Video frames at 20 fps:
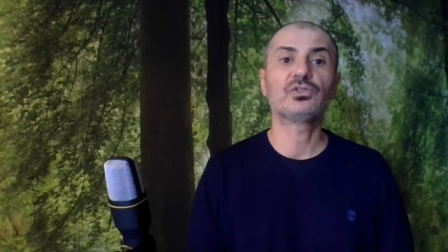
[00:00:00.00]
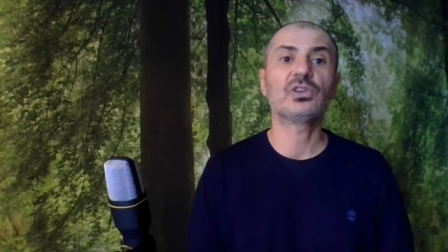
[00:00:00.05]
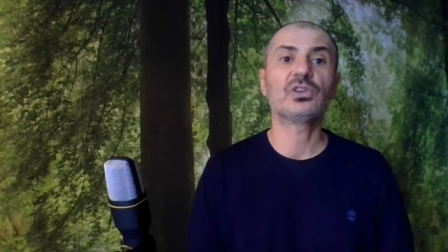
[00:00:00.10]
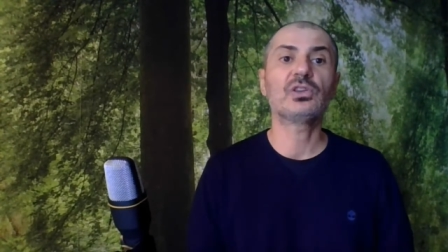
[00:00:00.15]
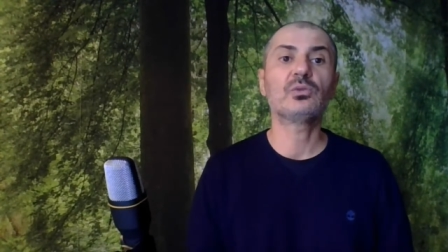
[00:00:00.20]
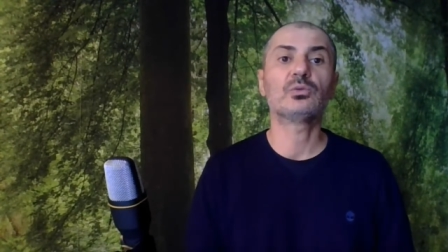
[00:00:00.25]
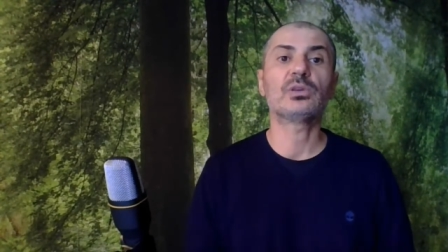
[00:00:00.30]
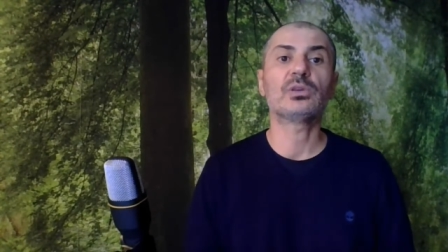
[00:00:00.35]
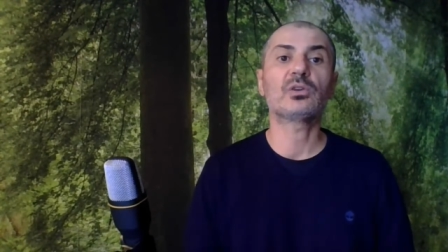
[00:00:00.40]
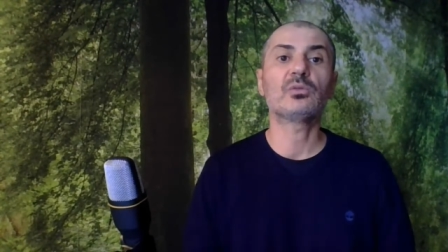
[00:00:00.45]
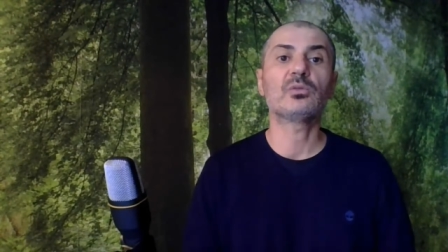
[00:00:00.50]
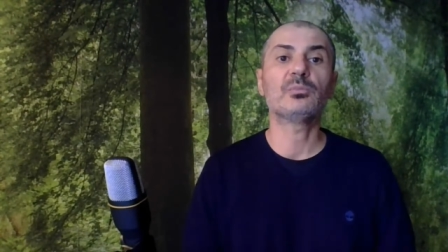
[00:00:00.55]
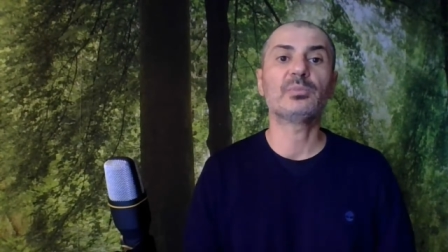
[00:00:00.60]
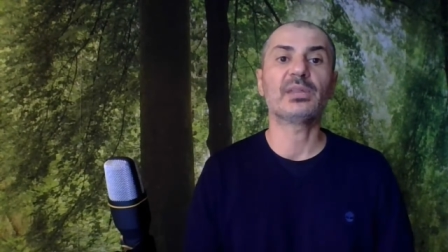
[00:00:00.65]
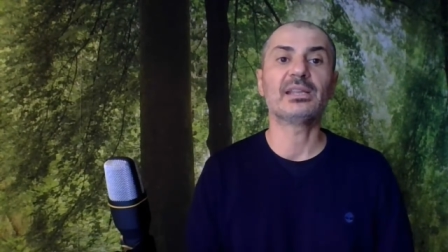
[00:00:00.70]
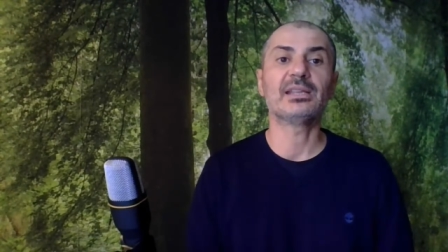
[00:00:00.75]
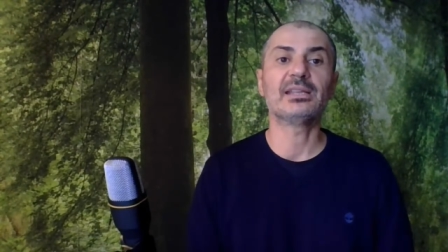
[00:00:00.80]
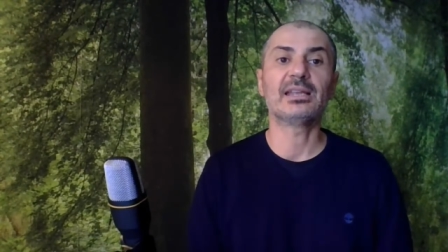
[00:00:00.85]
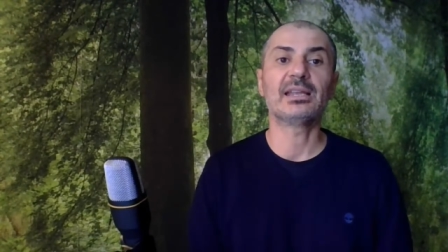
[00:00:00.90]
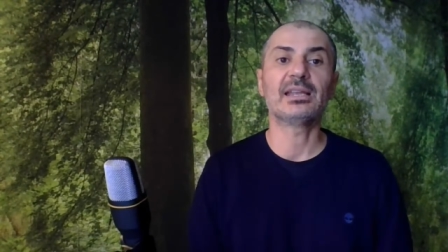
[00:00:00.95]
ci aiuta a
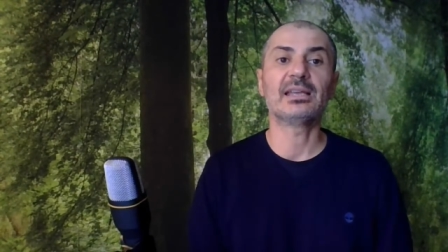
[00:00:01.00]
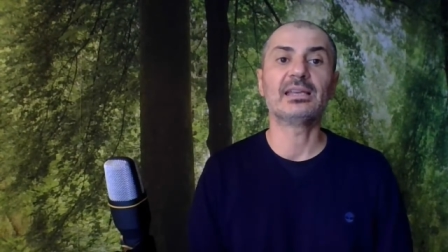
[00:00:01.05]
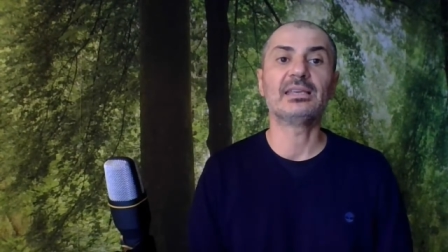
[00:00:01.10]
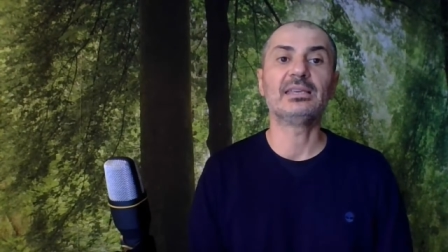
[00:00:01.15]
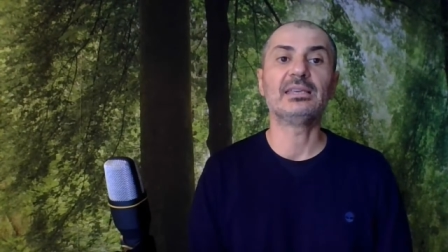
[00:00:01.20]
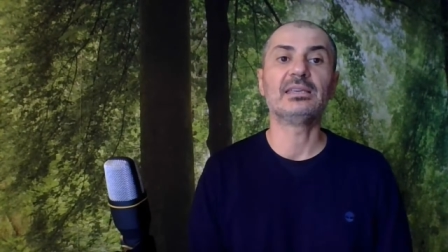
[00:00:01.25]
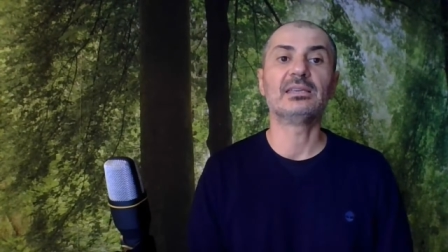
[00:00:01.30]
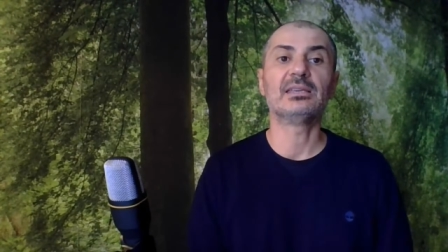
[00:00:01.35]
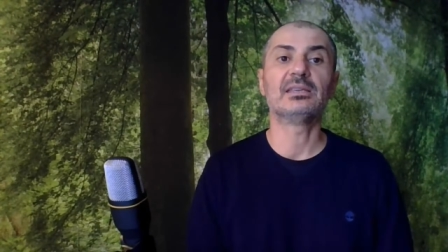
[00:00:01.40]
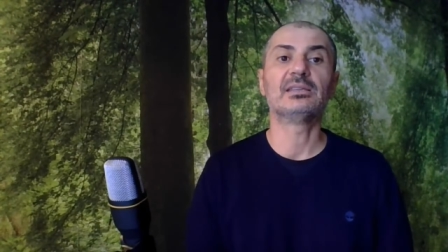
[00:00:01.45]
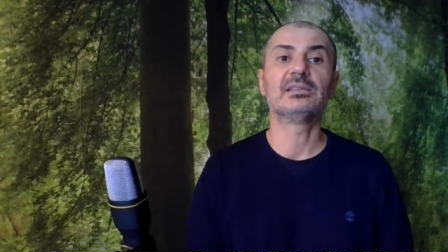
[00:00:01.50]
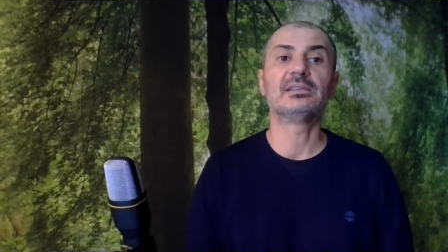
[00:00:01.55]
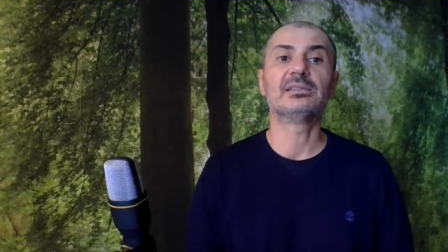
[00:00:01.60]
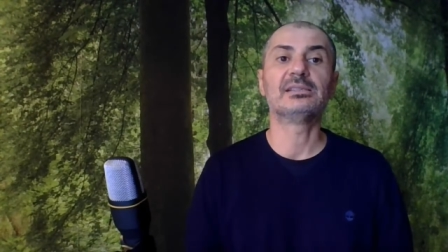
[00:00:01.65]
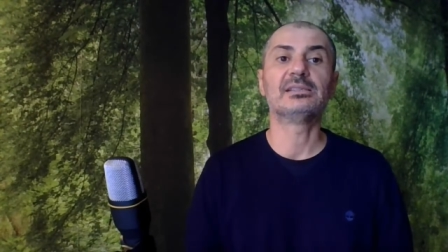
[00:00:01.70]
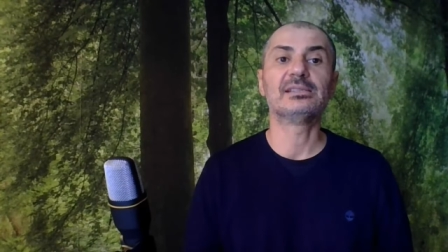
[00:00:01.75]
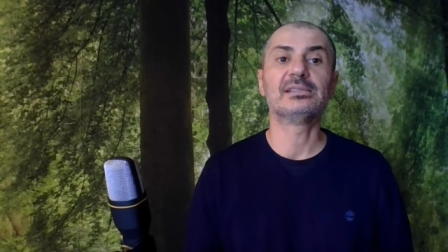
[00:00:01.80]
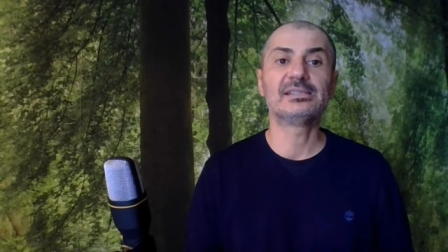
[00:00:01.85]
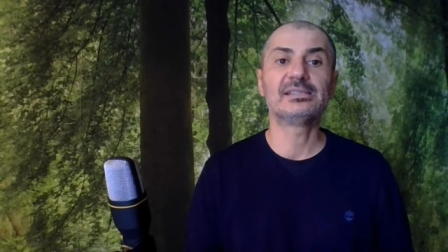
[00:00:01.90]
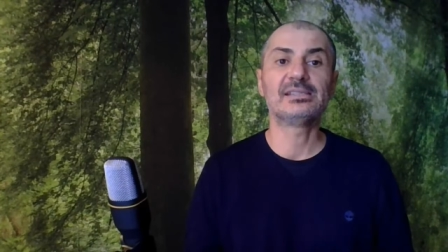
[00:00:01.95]
comprendere i
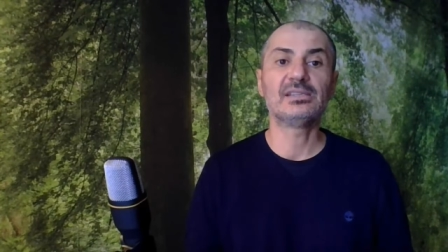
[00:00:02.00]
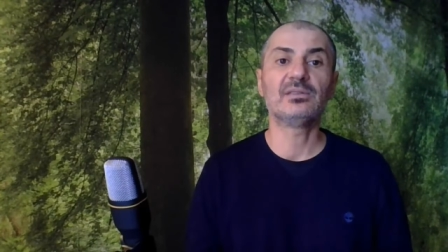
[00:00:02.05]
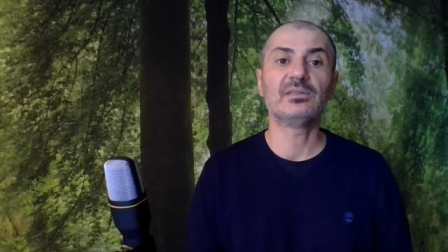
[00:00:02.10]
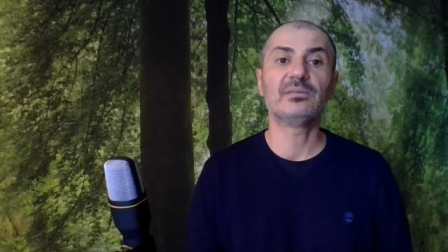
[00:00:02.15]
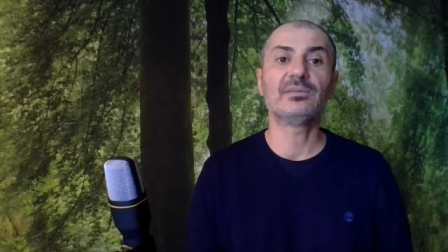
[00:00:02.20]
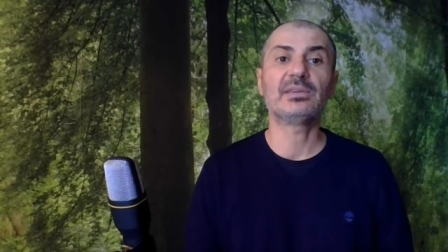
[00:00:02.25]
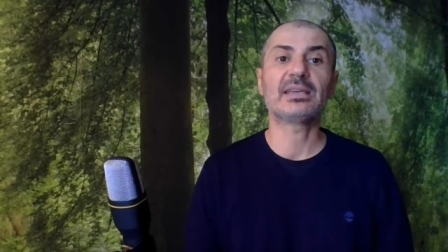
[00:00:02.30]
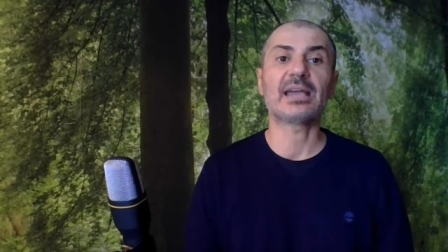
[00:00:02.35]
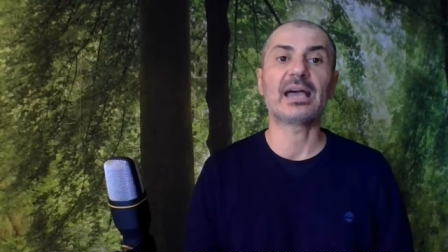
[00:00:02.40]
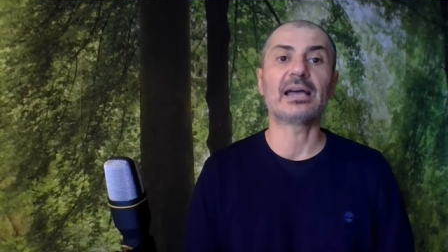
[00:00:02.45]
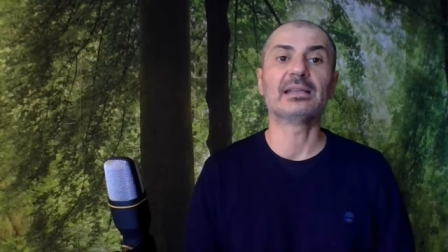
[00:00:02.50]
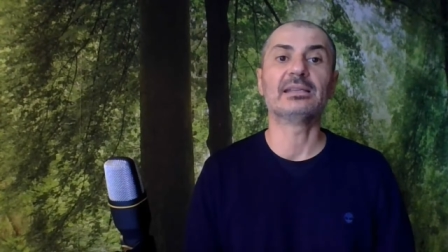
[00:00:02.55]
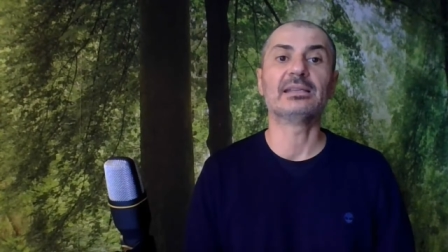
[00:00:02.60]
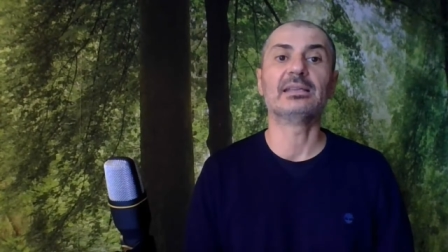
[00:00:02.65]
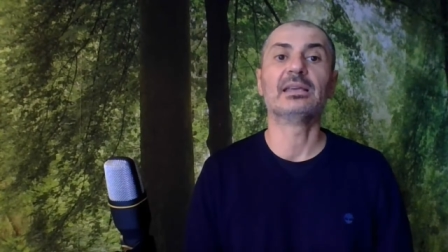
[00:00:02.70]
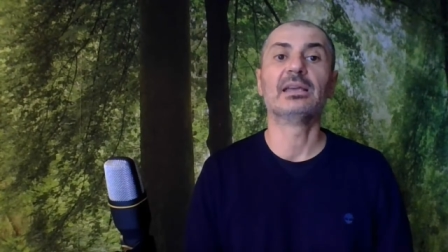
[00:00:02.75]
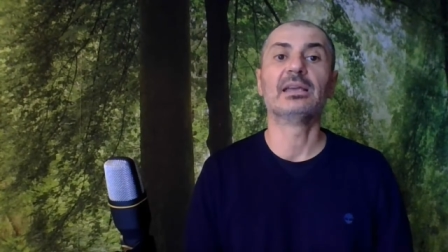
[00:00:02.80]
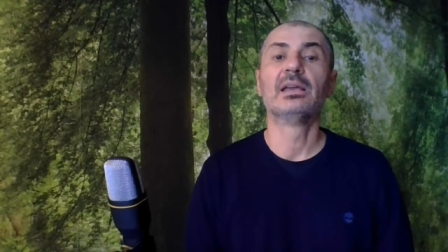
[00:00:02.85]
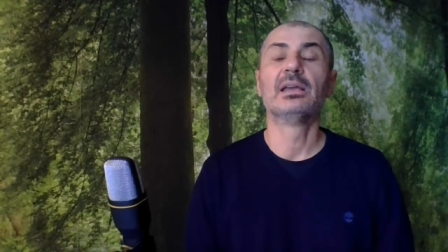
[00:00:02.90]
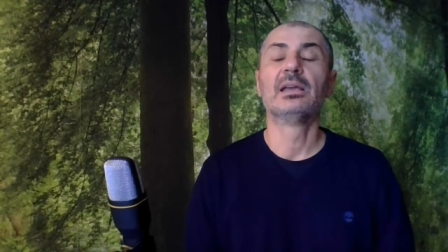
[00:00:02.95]
significati